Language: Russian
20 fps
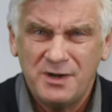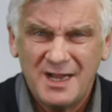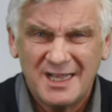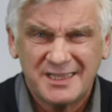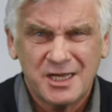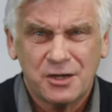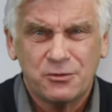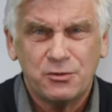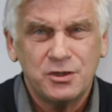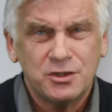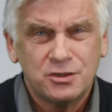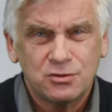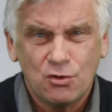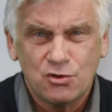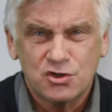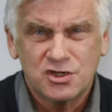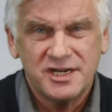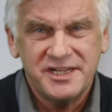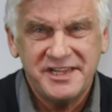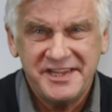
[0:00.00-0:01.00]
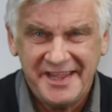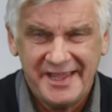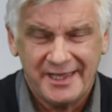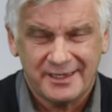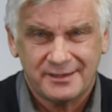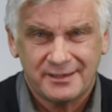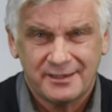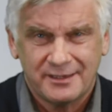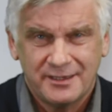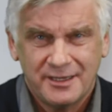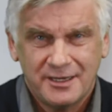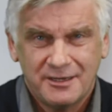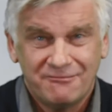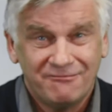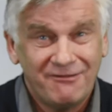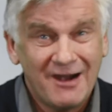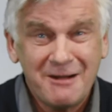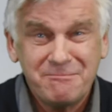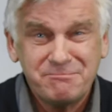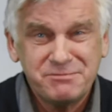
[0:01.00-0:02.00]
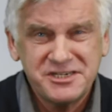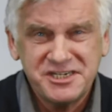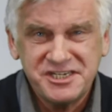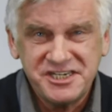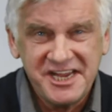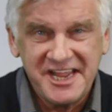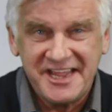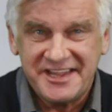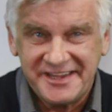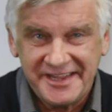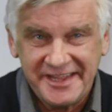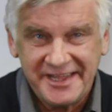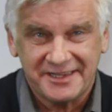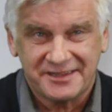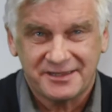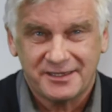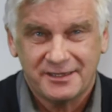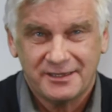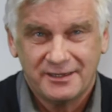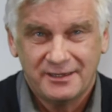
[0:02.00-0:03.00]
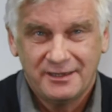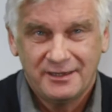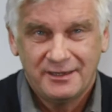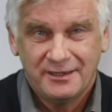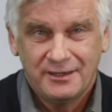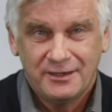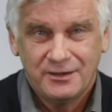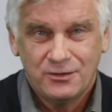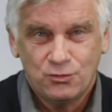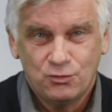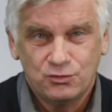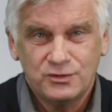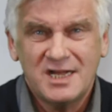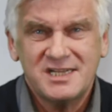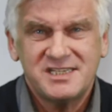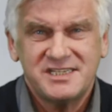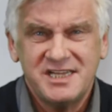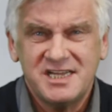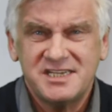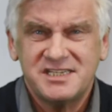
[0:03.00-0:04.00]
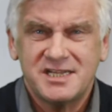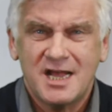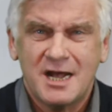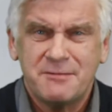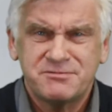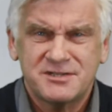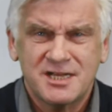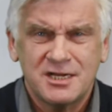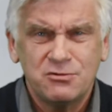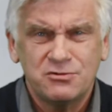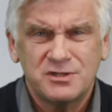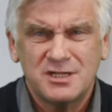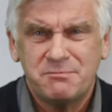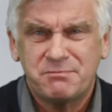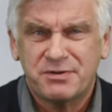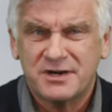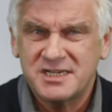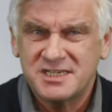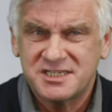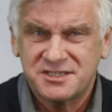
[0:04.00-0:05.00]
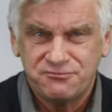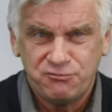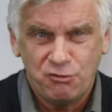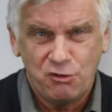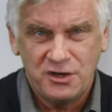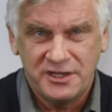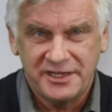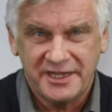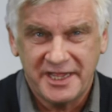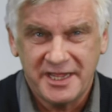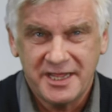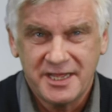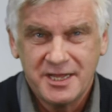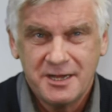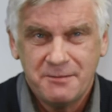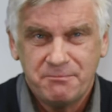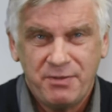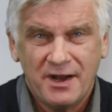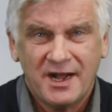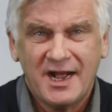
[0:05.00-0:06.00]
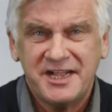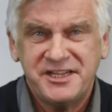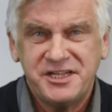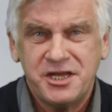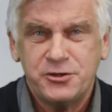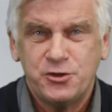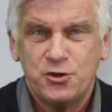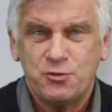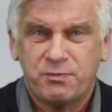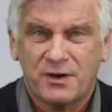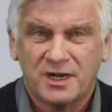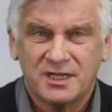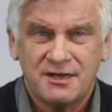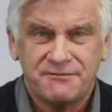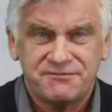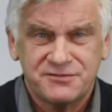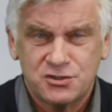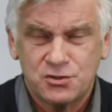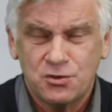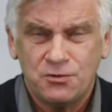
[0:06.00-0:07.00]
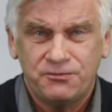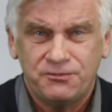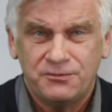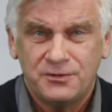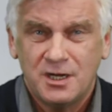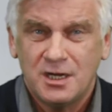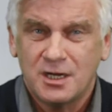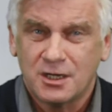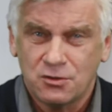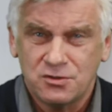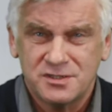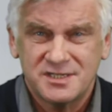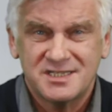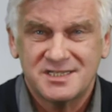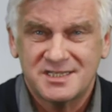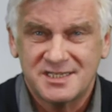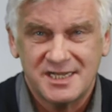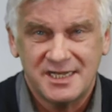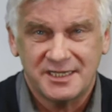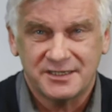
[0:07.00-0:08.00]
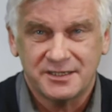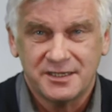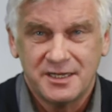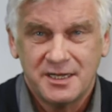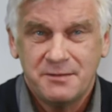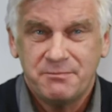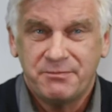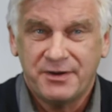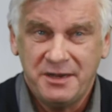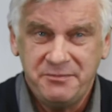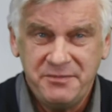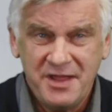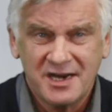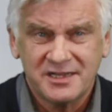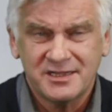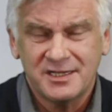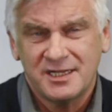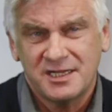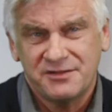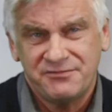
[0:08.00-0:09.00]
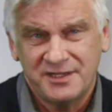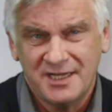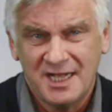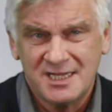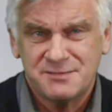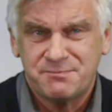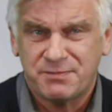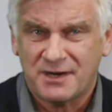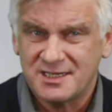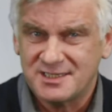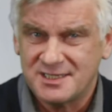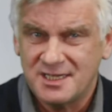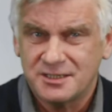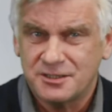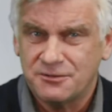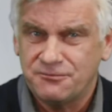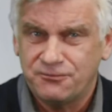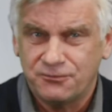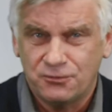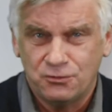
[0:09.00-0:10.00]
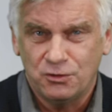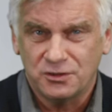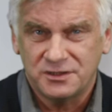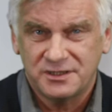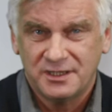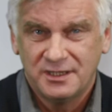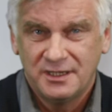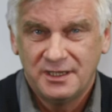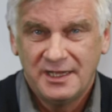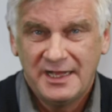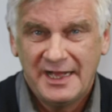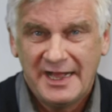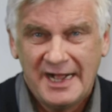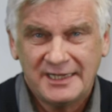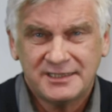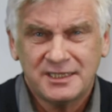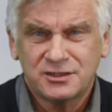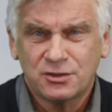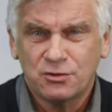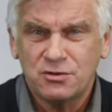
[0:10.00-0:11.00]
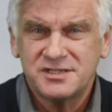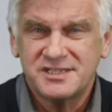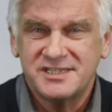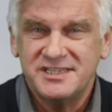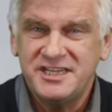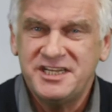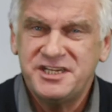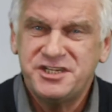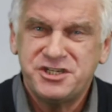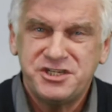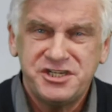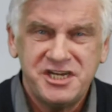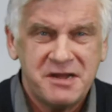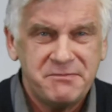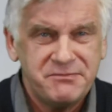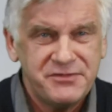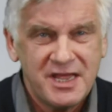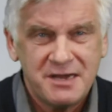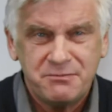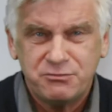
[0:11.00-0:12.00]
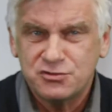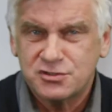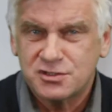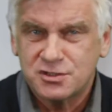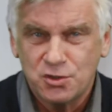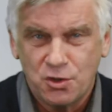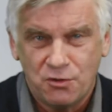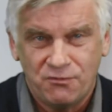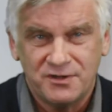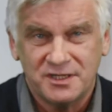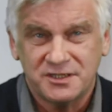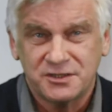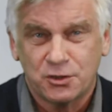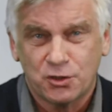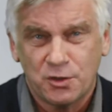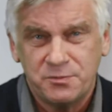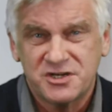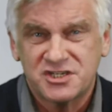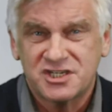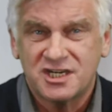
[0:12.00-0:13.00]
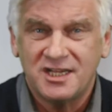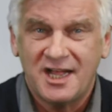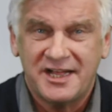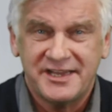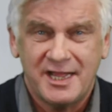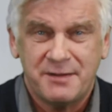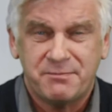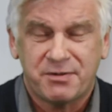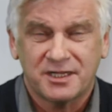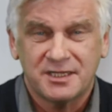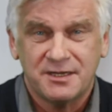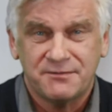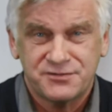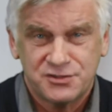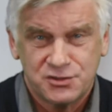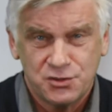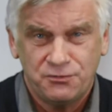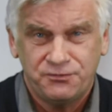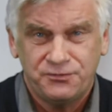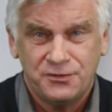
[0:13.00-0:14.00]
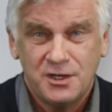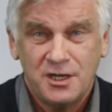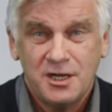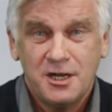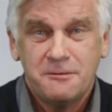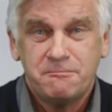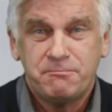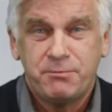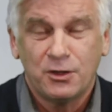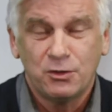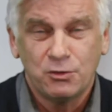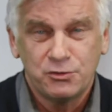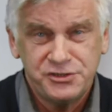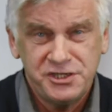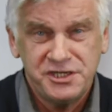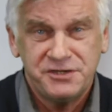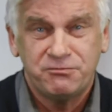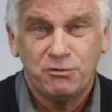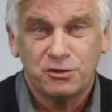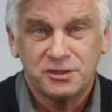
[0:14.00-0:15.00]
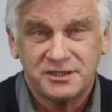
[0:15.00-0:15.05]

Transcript: такой тоже нет вообще нет. У нас есть абсолютно произвольный, по хотению продавцов, рост цен примерно на 12% в год. Этот рост ничем не обусловлен, кроме желания продавцов получить вот